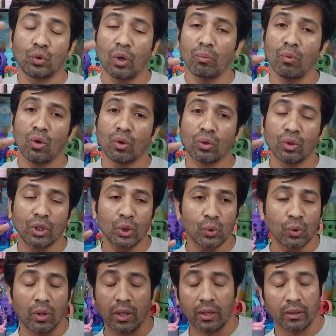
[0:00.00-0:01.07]
জন্মগত
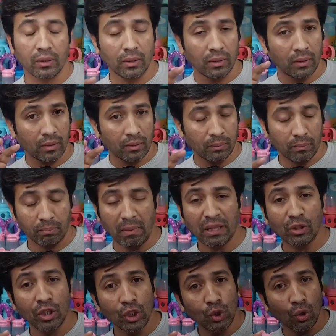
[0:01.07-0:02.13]
কিছু
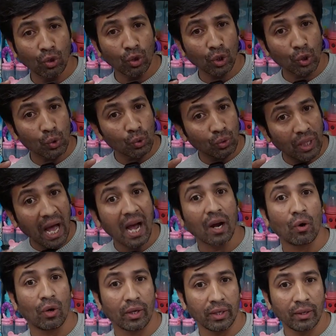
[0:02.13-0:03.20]
মাতৃজনিত কিছু দাগ
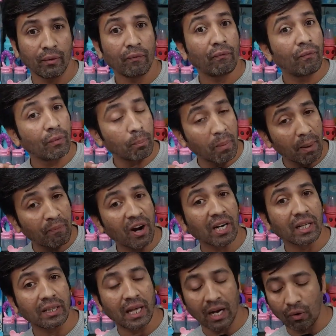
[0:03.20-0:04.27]
হয় বা
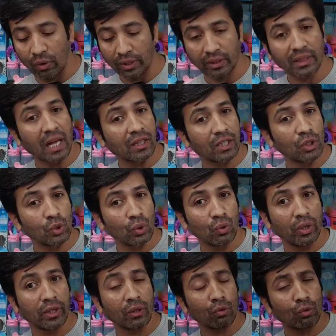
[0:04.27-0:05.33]
ফাটা দাগ হয় তাদের
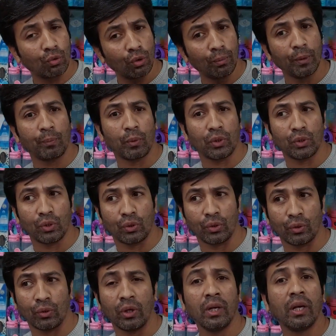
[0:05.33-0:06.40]
জন্য এটা খুবই
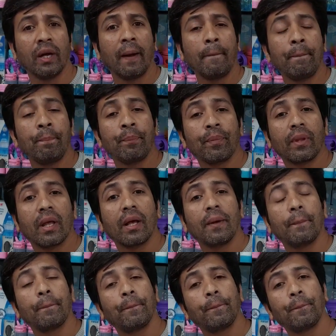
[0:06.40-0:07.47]
প্রয়োজনীয় মানে এক কথায় আমি
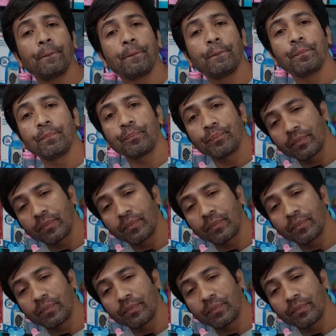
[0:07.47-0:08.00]
সহজ ভাষায় যদি